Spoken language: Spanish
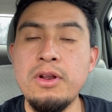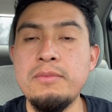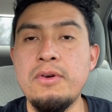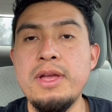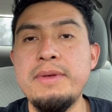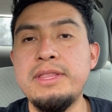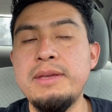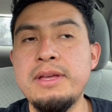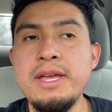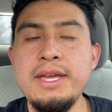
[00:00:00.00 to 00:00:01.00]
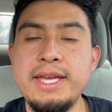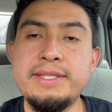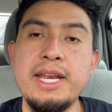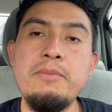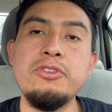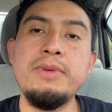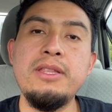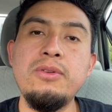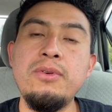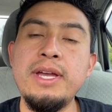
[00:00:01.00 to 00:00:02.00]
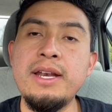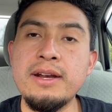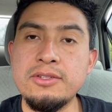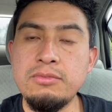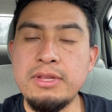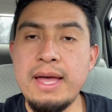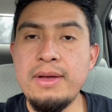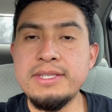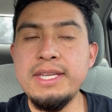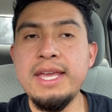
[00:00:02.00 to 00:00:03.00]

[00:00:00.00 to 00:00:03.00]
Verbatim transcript: run, obviamente estaremos viendo el resultado. Así